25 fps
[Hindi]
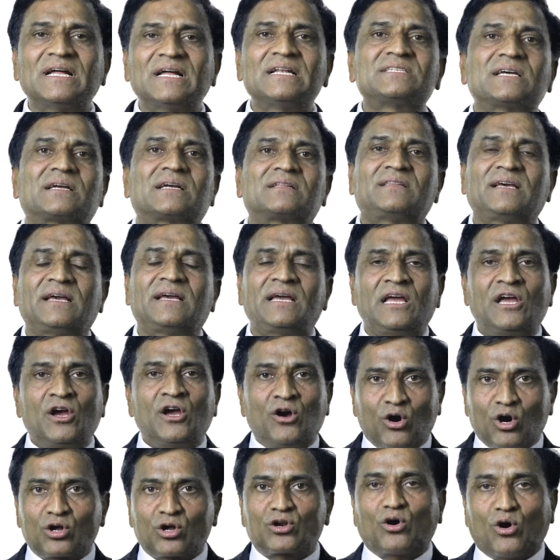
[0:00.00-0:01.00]
बदल सकते हैं
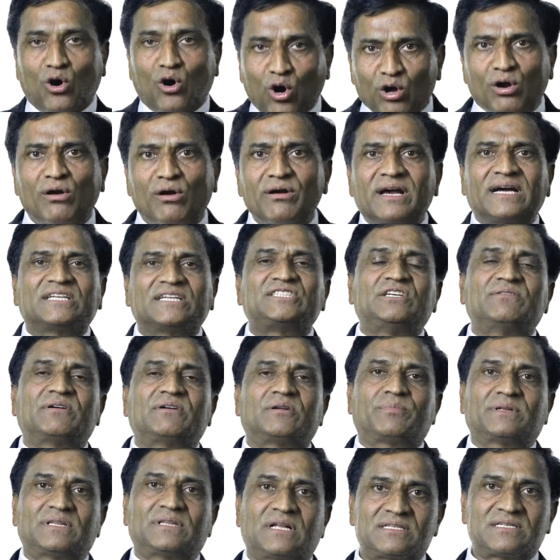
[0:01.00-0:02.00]
और औरों का
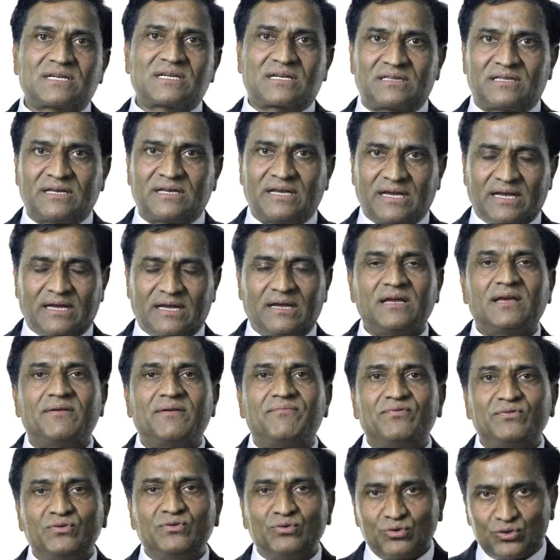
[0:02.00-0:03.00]
जीवन बदल सकते हैं
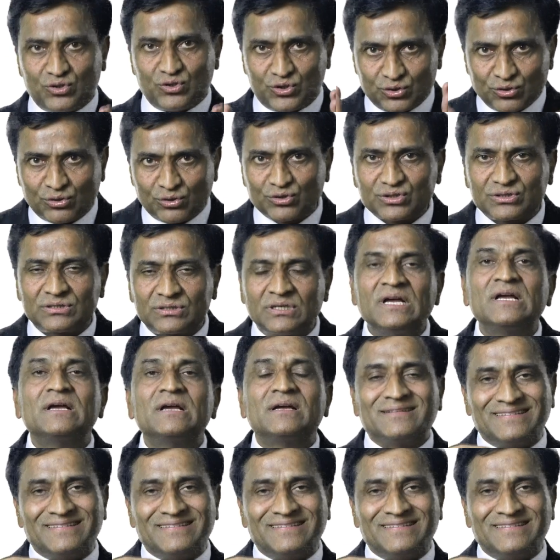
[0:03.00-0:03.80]
इफ़ यू यूज़